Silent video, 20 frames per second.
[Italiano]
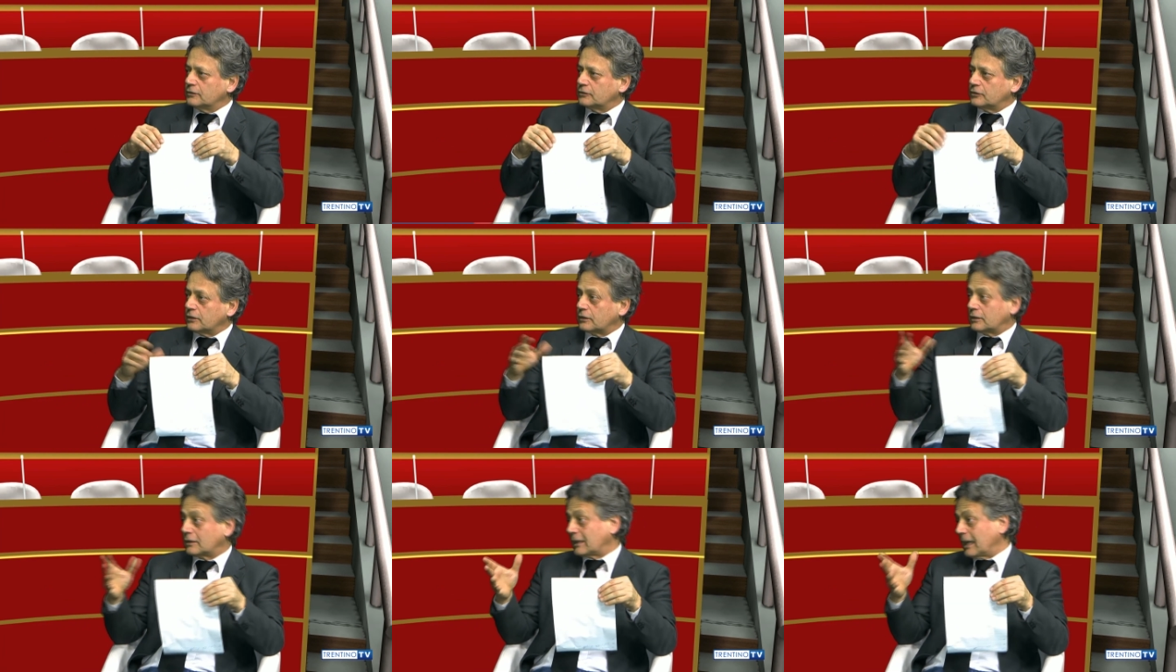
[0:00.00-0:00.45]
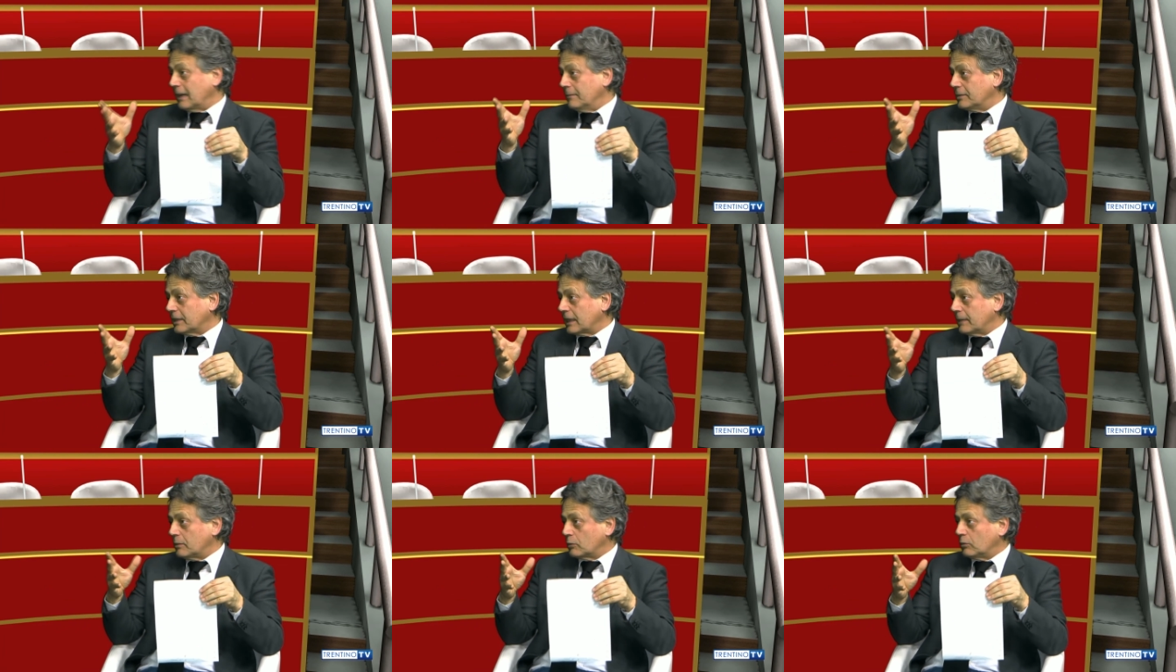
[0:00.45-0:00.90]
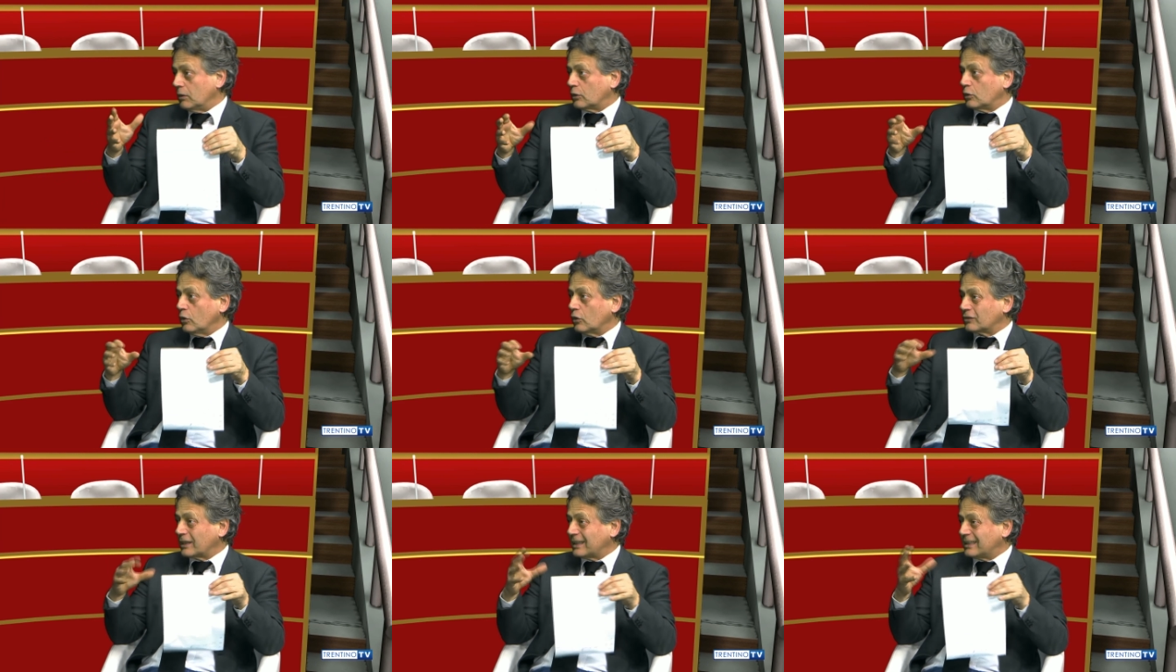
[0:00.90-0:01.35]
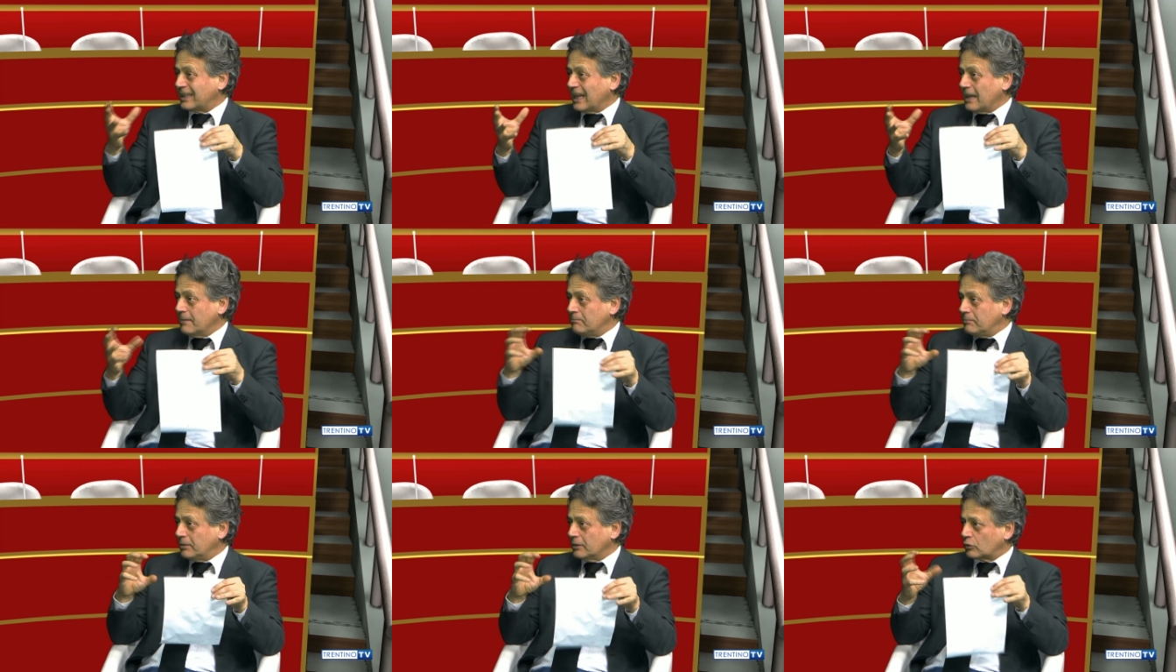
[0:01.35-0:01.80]
Se cambierebbe qualcosa, i
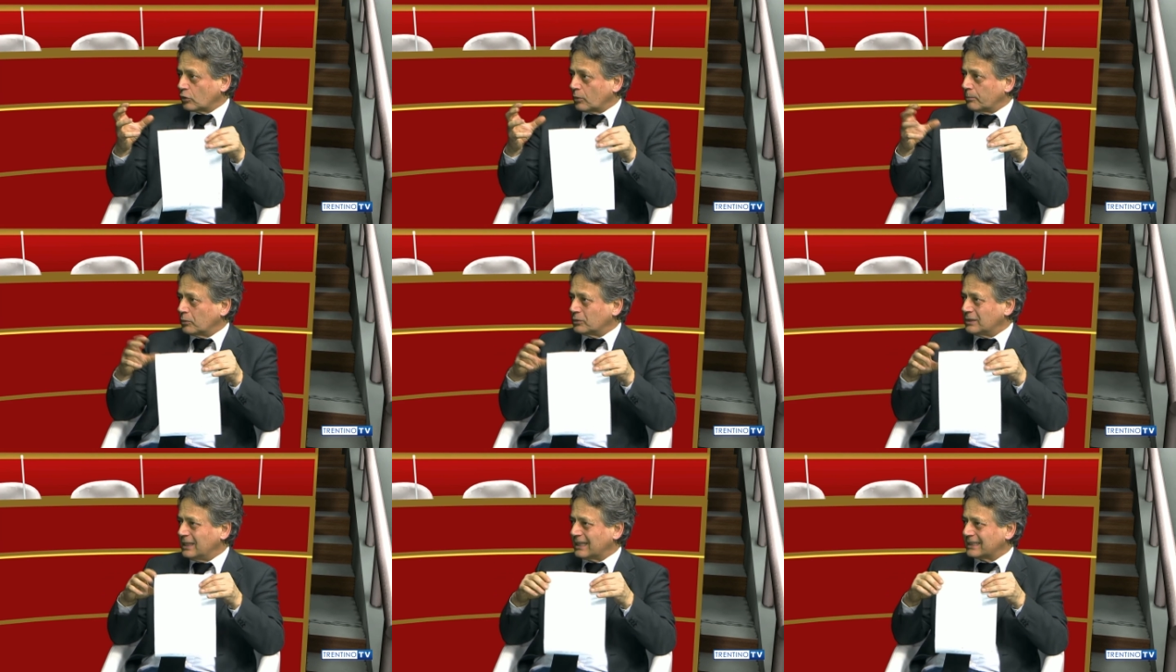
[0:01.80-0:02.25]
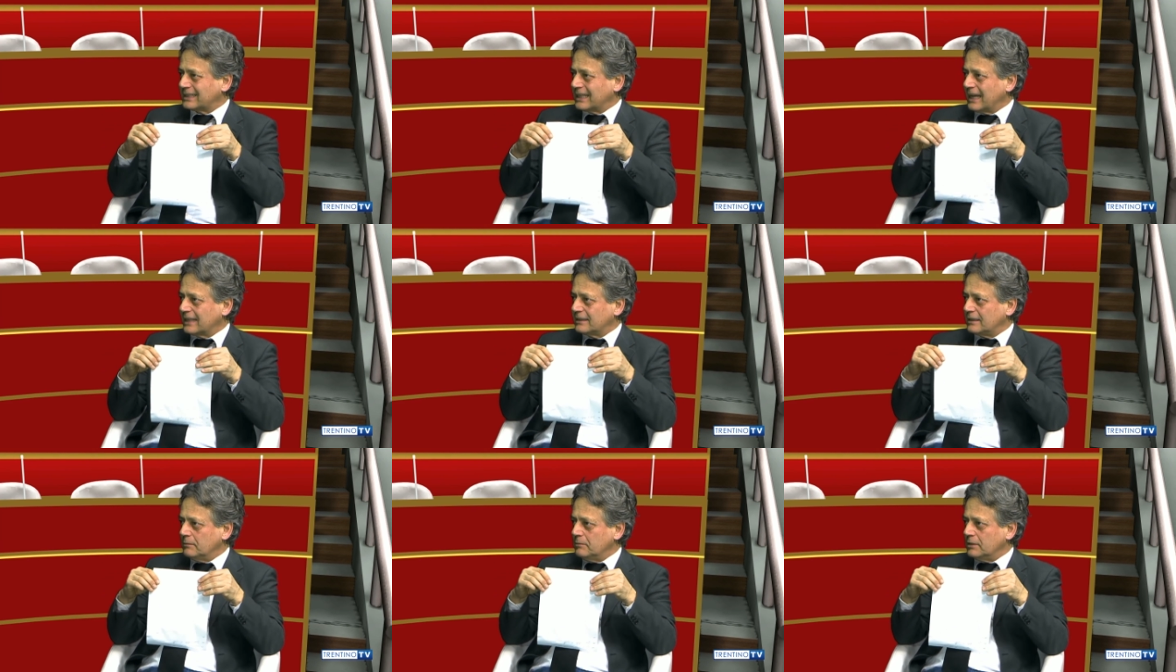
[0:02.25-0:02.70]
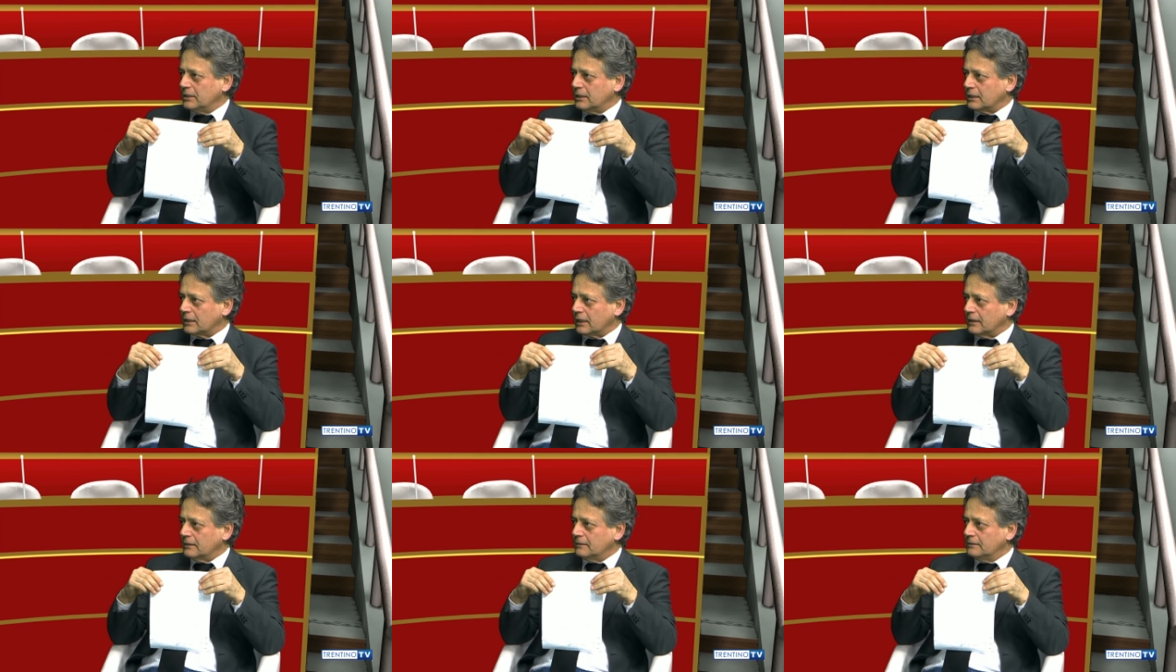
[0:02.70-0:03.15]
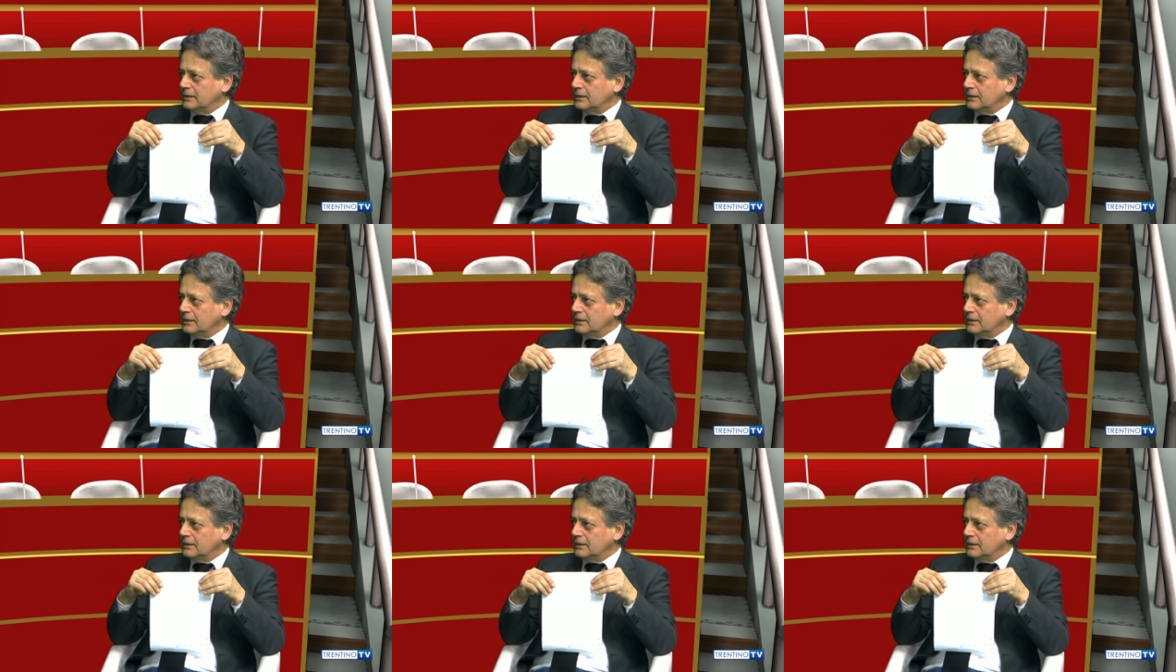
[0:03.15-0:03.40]
tempi troppo dilatati, mi dica.